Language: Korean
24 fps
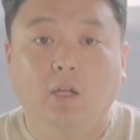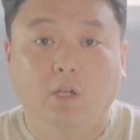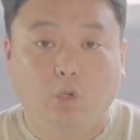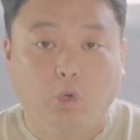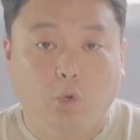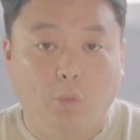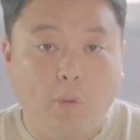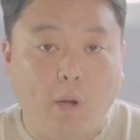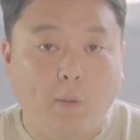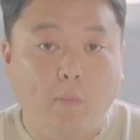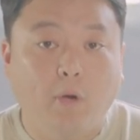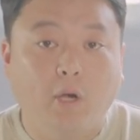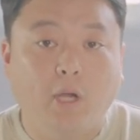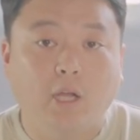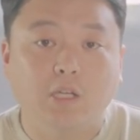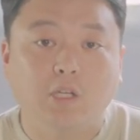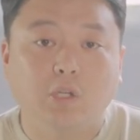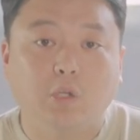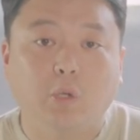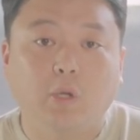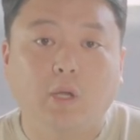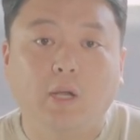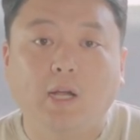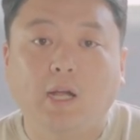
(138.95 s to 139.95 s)
동방번개
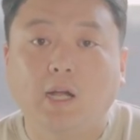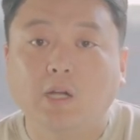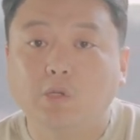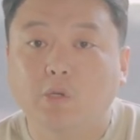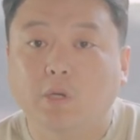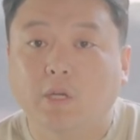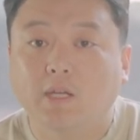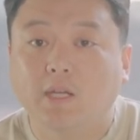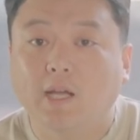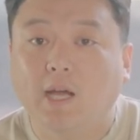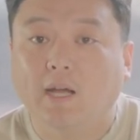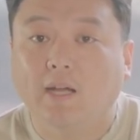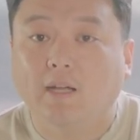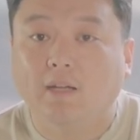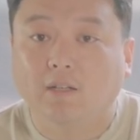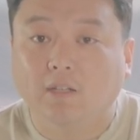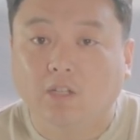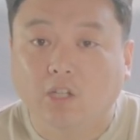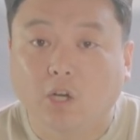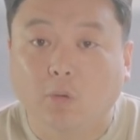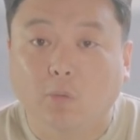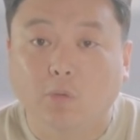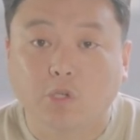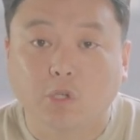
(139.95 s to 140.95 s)
신도 일가족 이야기를
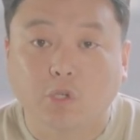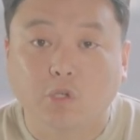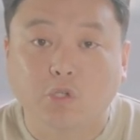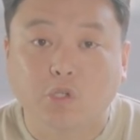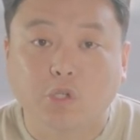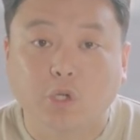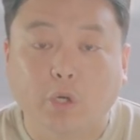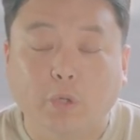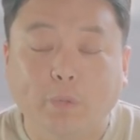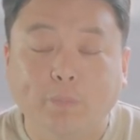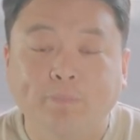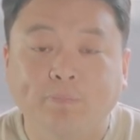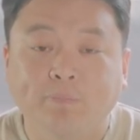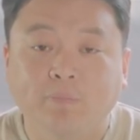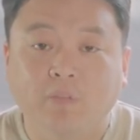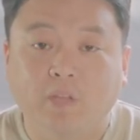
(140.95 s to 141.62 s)
들어보셨죠.